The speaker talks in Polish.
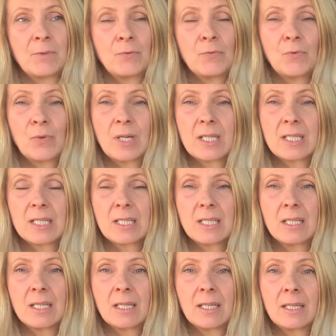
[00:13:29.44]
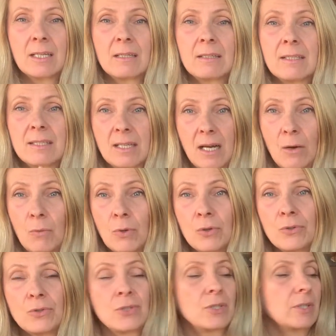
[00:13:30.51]
właśnie
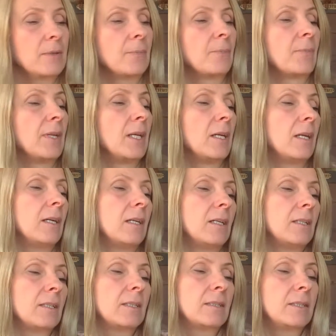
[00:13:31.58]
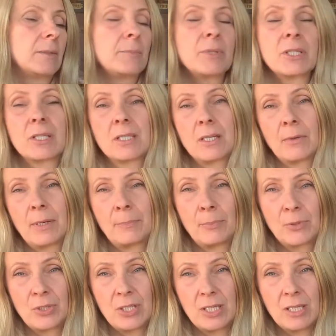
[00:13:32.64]
całość Gdybyś chciała
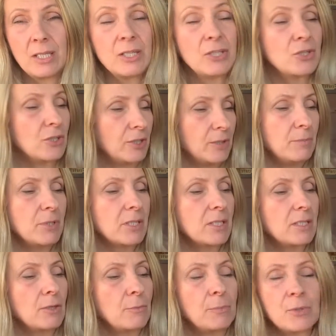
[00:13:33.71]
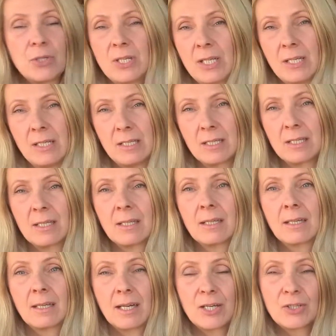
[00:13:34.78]
podzielić, gdybyś chciał podzielić
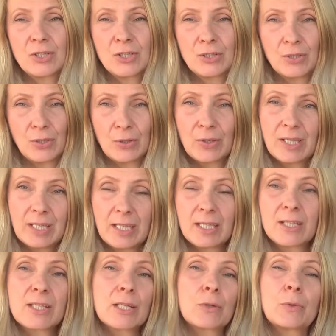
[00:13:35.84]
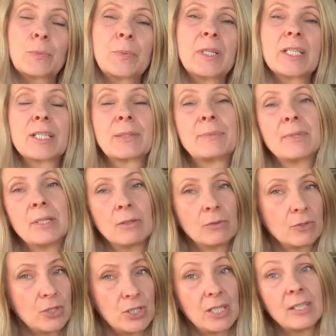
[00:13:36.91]
każdy olejek, zakupić sobie
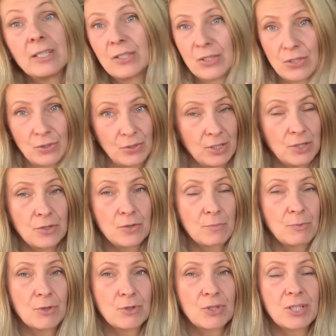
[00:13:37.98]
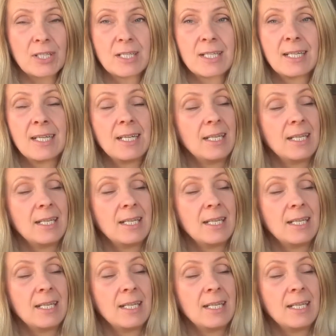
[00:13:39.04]
oddzielnie, co też możesz,